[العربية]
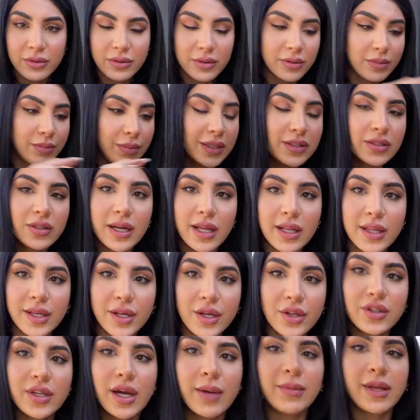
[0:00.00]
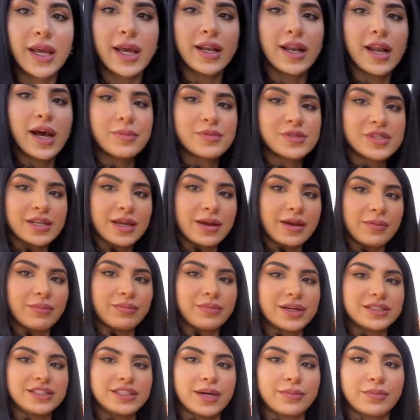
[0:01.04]
المتره اللي قدامي ان لابسه
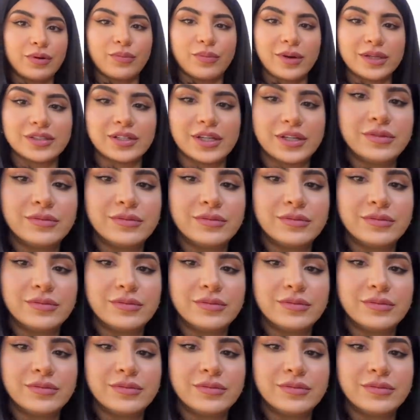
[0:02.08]
بودي ابو البطن